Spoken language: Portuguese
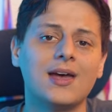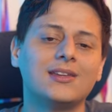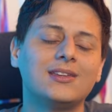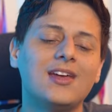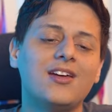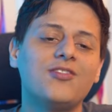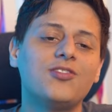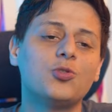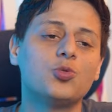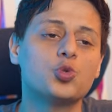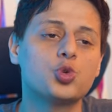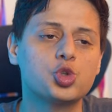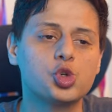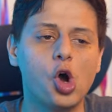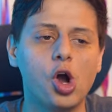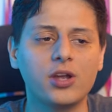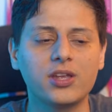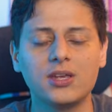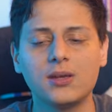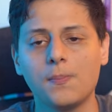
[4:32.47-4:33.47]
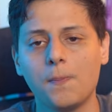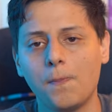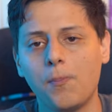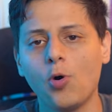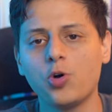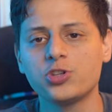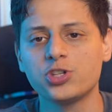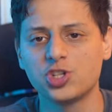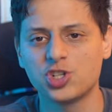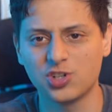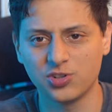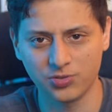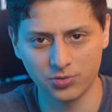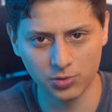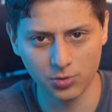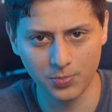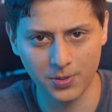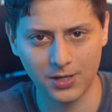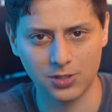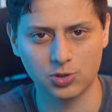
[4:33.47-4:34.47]
teve um choque positivo
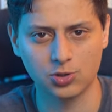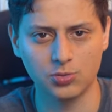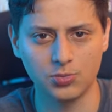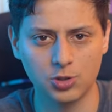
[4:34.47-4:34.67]
no preço